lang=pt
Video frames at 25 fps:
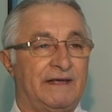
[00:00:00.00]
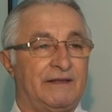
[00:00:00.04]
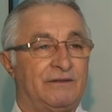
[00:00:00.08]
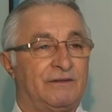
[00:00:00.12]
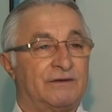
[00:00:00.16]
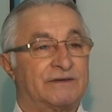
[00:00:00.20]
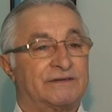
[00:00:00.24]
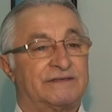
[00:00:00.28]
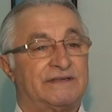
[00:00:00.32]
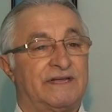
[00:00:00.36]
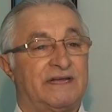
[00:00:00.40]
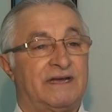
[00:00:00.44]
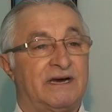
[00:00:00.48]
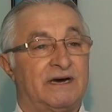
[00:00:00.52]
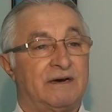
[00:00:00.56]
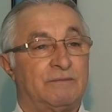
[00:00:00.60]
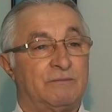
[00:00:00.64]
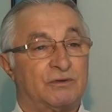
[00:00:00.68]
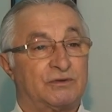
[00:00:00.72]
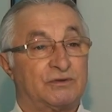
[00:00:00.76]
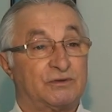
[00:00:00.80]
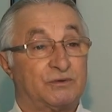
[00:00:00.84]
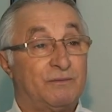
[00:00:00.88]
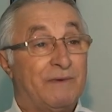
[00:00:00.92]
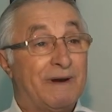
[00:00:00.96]
nós
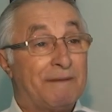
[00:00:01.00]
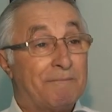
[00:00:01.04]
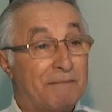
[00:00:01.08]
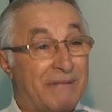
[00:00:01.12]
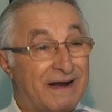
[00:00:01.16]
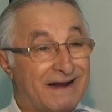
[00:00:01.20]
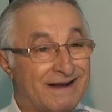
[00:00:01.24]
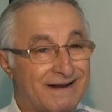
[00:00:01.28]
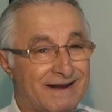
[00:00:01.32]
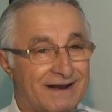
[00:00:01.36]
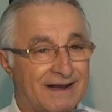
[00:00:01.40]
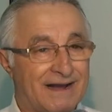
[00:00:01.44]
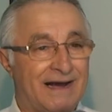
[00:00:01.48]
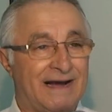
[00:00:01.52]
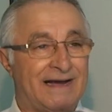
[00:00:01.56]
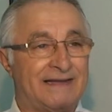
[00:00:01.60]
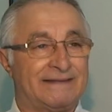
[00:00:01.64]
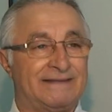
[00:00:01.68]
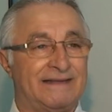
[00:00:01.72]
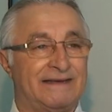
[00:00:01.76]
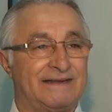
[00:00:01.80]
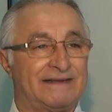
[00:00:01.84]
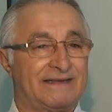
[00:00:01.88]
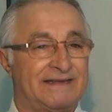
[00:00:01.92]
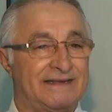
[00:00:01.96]
tenhamos uma
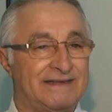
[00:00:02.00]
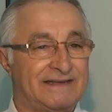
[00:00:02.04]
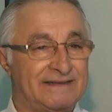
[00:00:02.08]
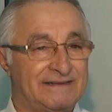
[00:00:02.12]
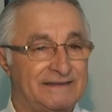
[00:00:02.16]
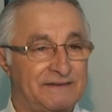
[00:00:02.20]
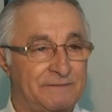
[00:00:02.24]
bancada que,